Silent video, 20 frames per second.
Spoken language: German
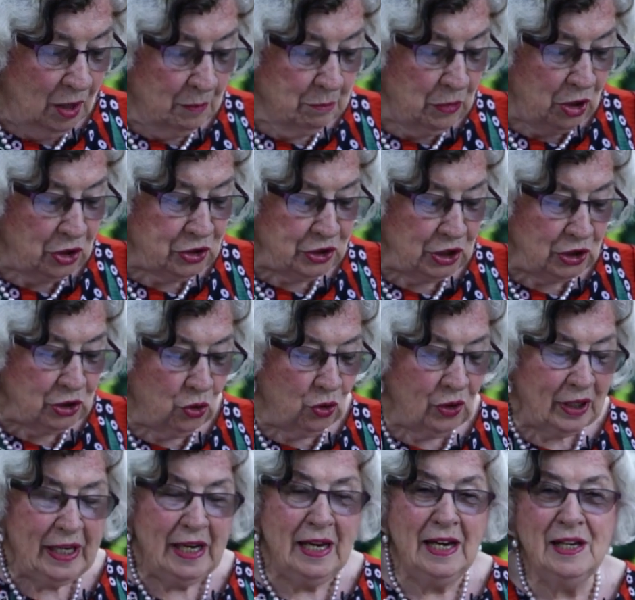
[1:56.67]
möchte
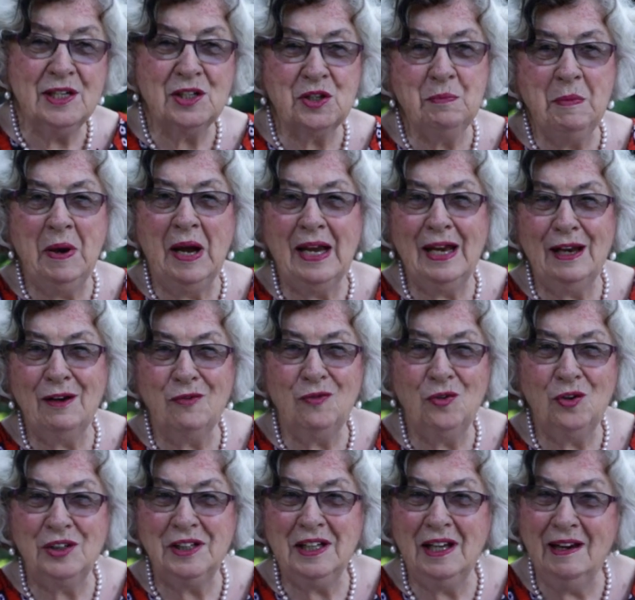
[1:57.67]
doch Ismael
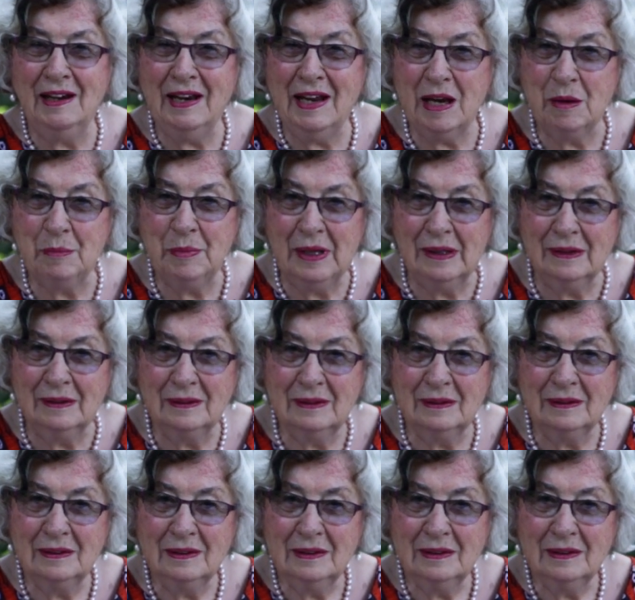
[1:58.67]
vor dir leben.